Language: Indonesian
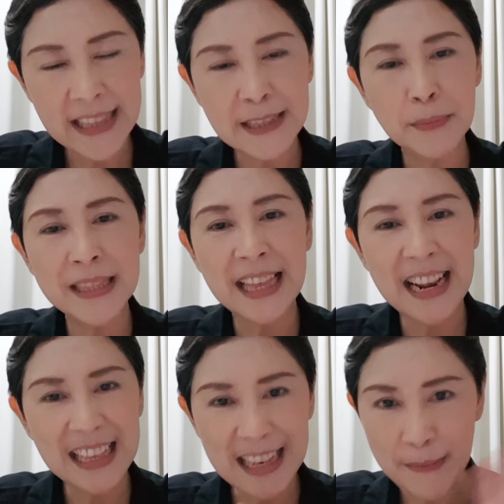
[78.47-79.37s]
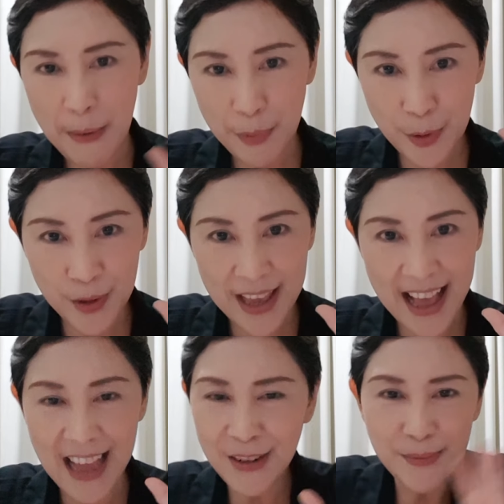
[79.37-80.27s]
sebentar lagi 50
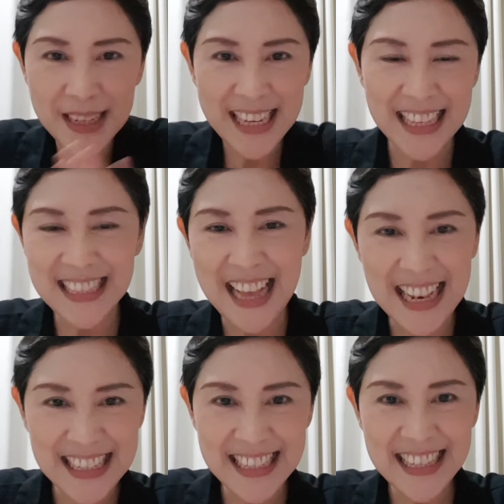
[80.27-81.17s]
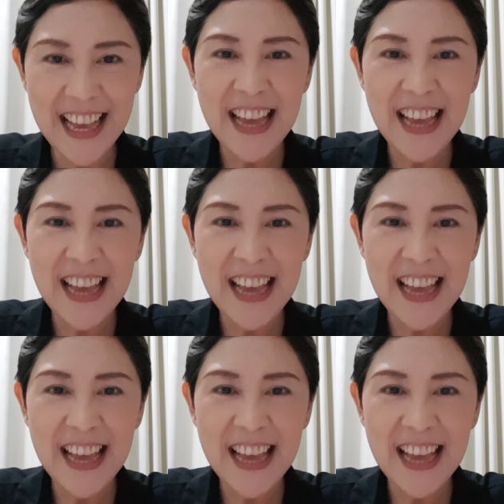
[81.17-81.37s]
ya. Aduh mengerikan sekali.